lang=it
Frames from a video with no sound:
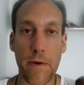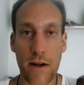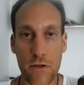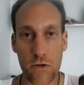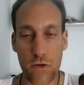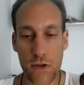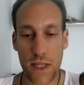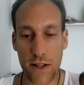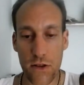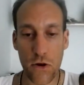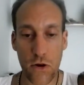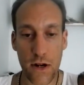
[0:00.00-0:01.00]
Per
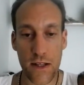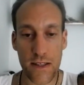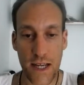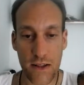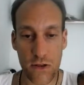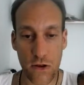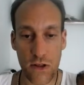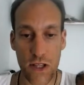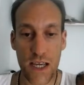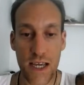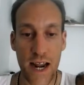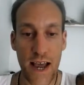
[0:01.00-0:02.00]
tutta d'oro intendo
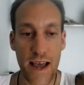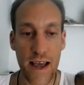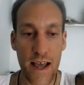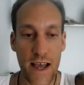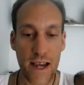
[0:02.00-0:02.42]
dire